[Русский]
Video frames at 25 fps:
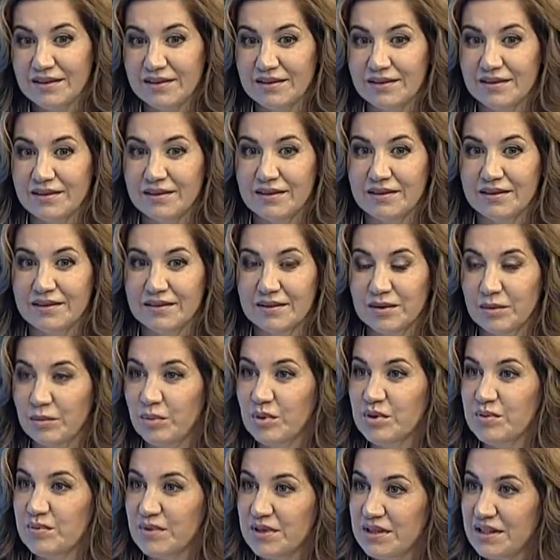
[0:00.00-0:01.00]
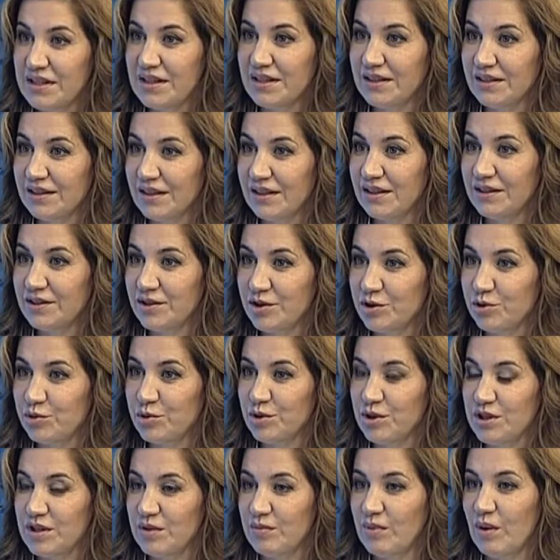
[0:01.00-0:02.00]
а, посмотреть, да, что
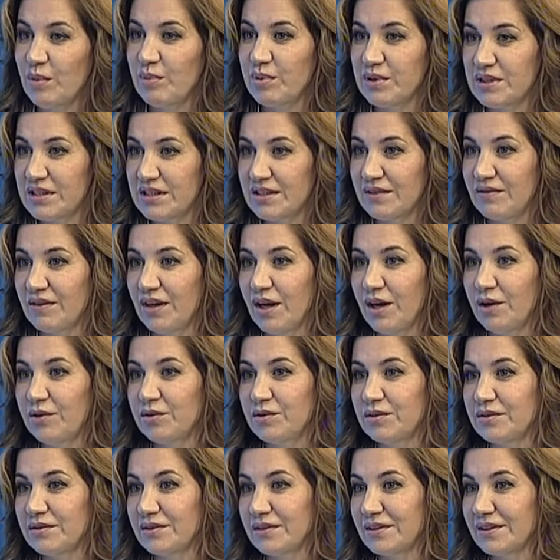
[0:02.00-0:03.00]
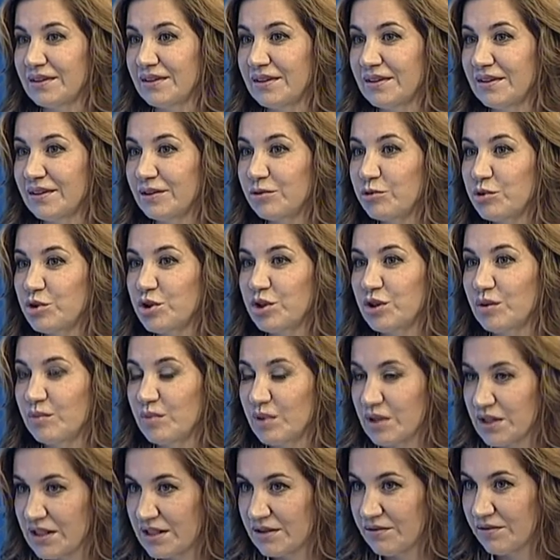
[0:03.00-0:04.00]
из себя представляют а, лучшие
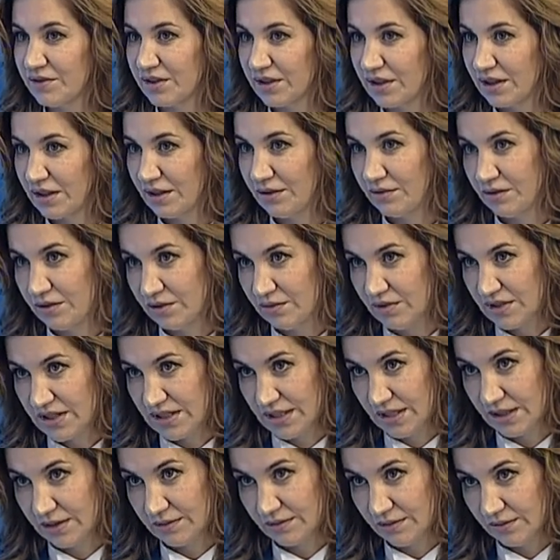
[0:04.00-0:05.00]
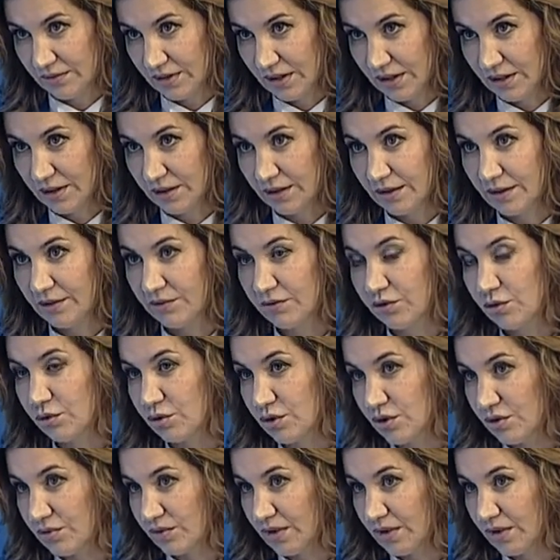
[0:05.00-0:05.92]
образцы фотографий 20 века, и в то же